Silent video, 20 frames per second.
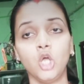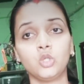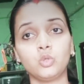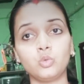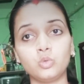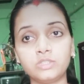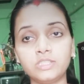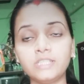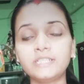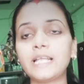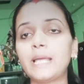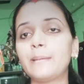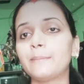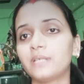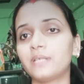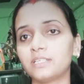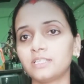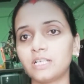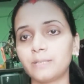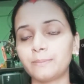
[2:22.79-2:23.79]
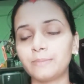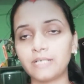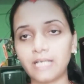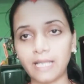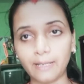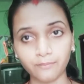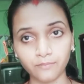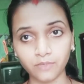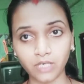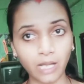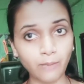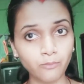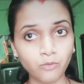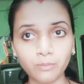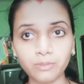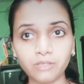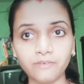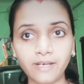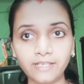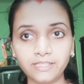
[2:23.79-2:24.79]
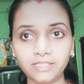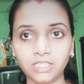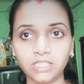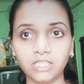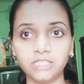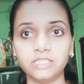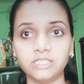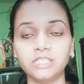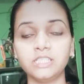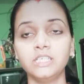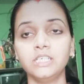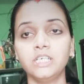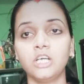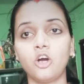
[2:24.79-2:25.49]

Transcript: तो उतने टाइम के अंदर अपने काम काम को डिवाइड कर लीजिए